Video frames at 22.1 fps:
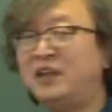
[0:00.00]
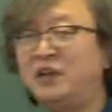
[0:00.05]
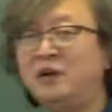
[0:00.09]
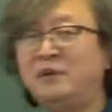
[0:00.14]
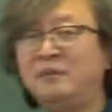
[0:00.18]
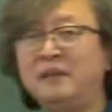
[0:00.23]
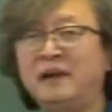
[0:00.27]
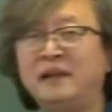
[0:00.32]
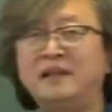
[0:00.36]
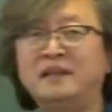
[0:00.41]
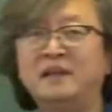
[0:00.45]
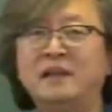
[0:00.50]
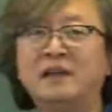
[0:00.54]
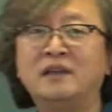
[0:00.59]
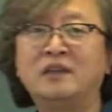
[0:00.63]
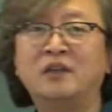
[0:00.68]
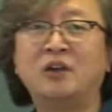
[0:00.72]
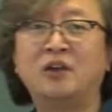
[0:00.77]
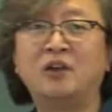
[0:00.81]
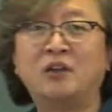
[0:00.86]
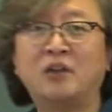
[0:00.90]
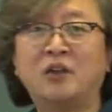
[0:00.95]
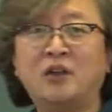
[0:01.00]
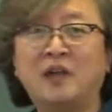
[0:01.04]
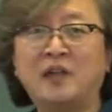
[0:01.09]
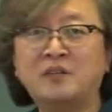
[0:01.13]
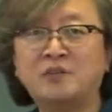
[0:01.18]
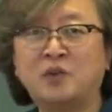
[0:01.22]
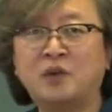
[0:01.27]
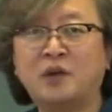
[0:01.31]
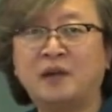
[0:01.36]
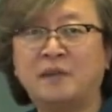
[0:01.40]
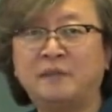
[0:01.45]
형만 결격에
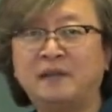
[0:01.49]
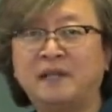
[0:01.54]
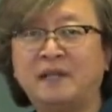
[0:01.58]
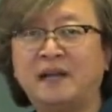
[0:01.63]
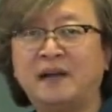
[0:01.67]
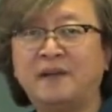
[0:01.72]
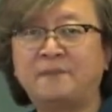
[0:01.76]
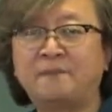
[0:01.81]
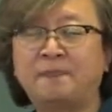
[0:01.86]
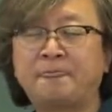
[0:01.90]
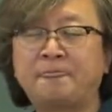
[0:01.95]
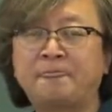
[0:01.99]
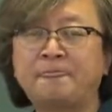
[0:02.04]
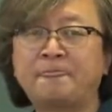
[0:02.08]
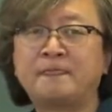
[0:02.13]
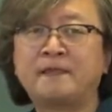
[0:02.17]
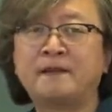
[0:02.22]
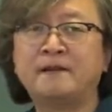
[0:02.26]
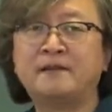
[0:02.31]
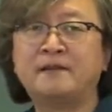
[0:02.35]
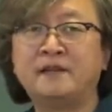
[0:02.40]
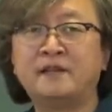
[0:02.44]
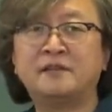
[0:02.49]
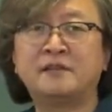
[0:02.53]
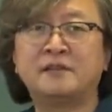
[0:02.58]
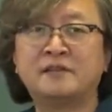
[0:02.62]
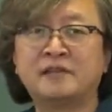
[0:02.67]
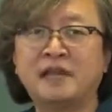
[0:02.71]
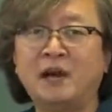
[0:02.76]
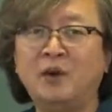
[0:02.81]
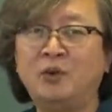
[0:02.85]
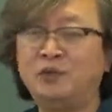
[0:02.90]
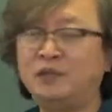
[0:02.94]
속합니다. 그래서
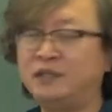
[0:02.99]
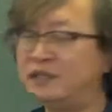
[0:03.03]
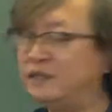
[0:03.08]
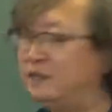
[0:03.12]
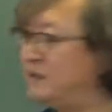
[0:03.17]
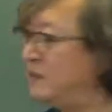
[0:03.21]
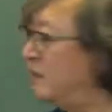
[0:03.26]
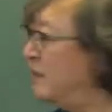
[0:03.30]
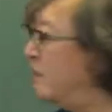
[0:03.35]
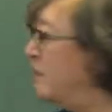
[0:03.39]
사호는